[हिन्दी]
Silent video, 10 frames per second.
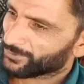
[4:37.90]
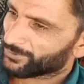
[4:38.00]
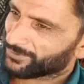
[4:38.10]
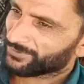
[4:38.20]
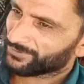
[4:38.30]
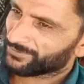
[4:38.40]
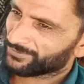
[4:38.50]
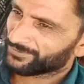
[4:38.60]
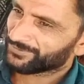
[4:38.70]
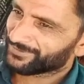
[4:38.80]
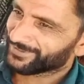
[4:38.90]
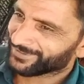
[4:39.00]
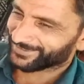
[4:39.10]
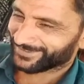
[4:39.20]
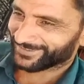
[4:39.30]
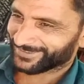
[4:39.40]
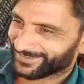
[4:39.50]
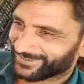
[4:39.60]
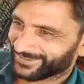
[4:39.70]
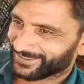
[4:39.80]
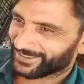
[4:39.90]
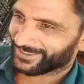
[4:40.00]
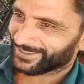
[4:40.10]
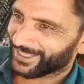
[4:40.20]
देखो डालते जान